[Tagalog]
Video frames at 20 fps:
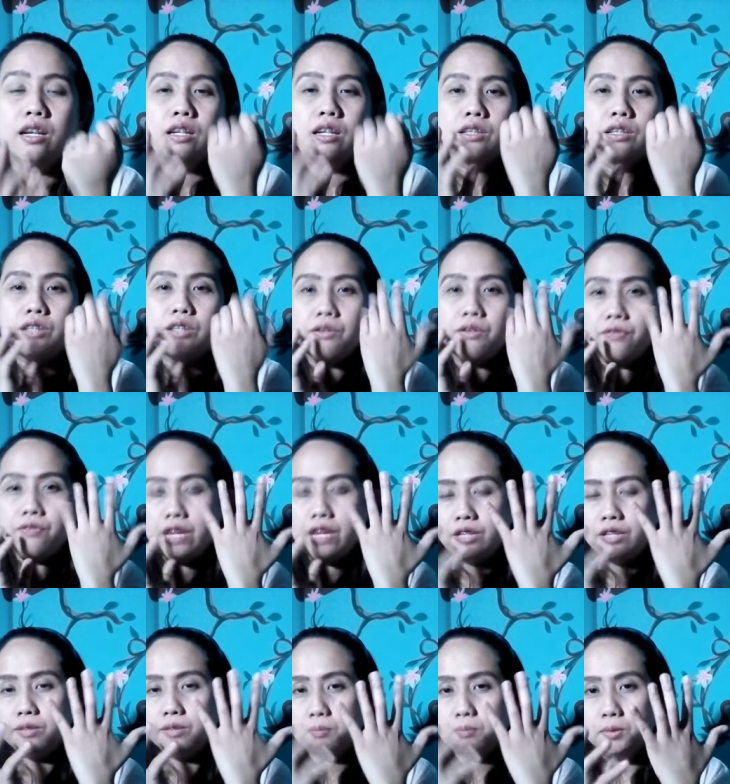sa
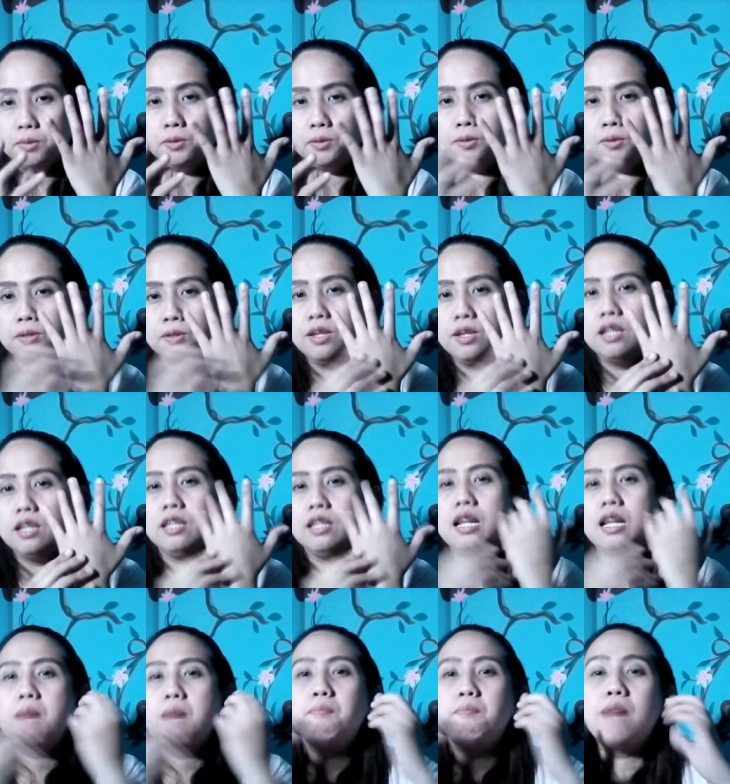face mo.
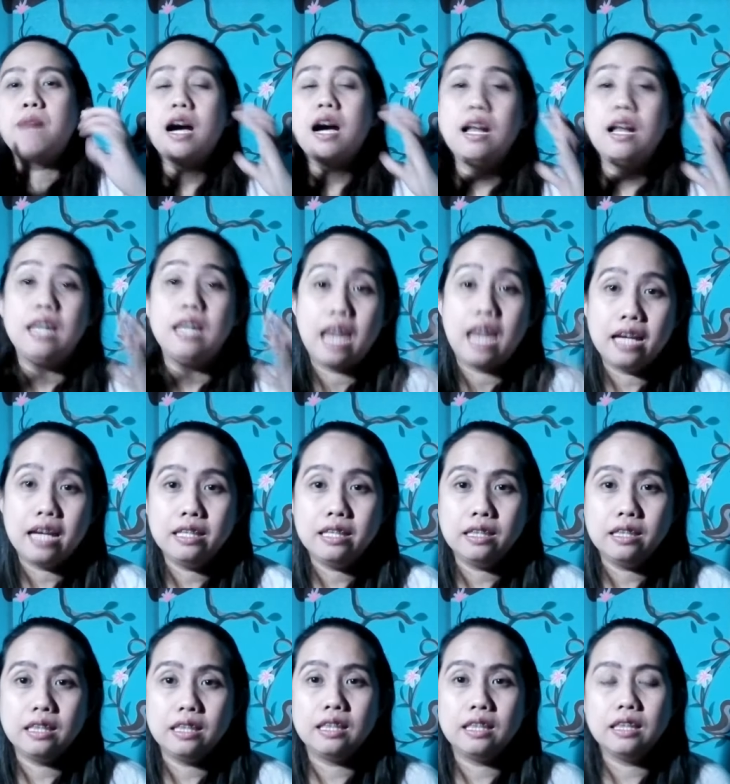Napaka-light
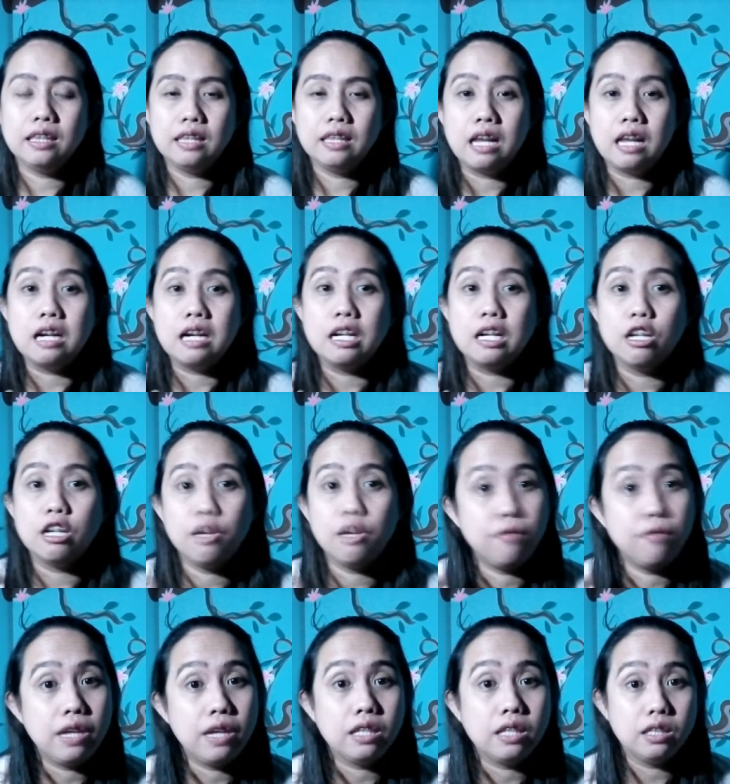ng
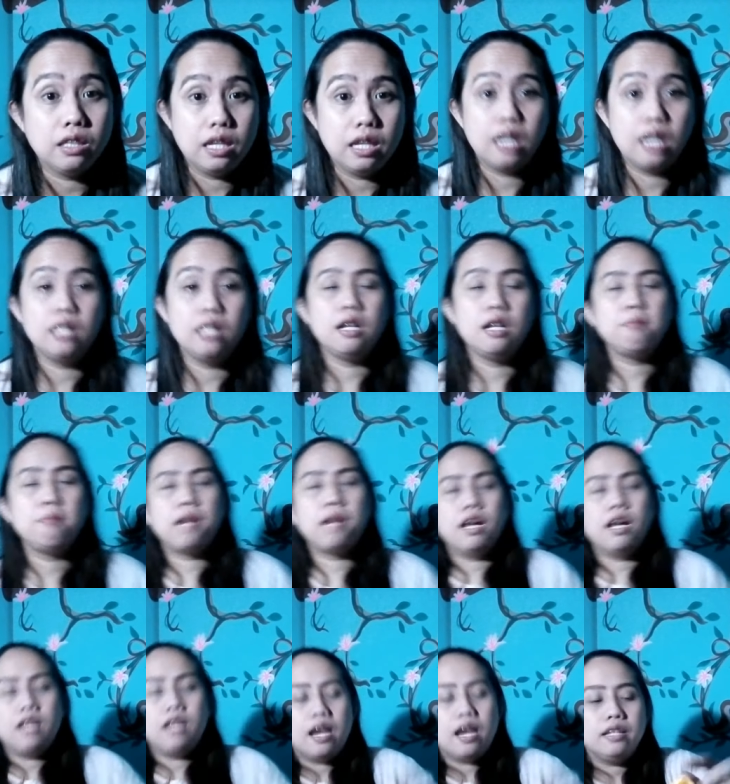effect niya,
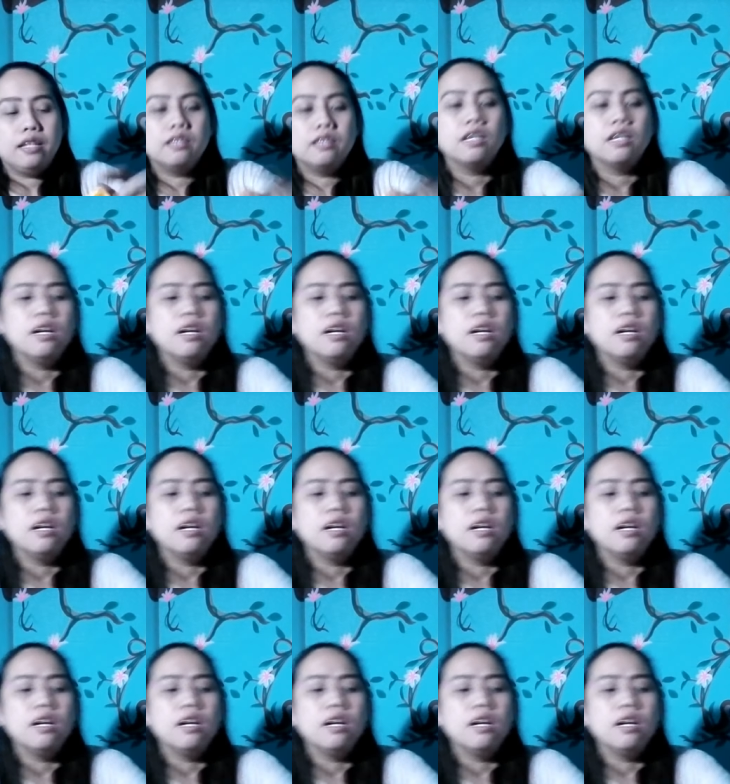napaka-light.